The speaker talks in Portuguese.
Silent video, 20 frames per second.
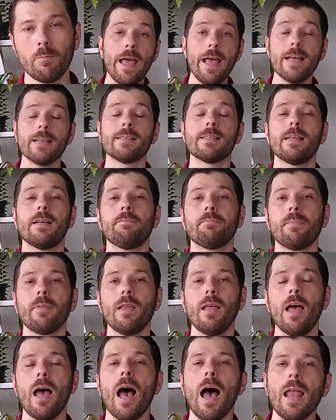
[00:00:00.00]
Essa,
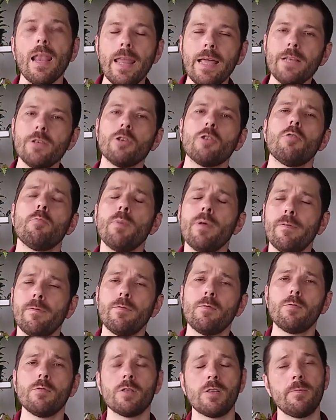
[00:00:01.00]
além de comer
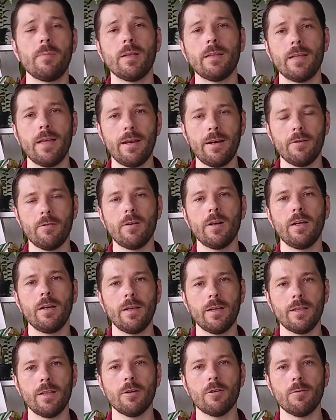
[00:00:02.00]
fungos e matéria
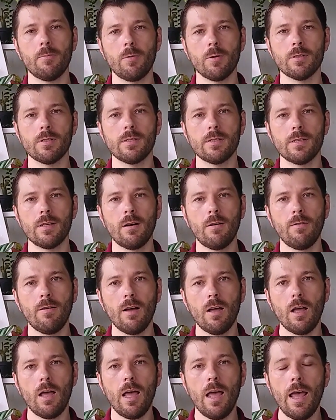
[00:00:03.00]
orgânica em decomposição,
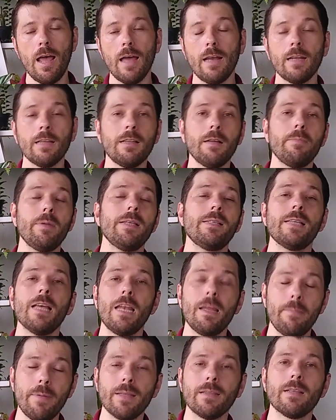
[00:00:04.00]
ela também se
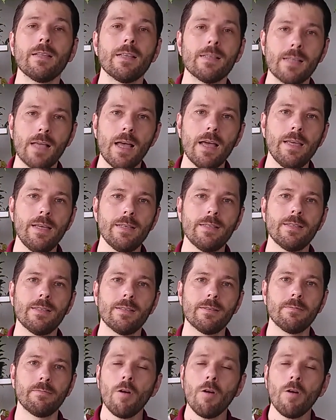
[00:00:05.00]
alimenta das raízes.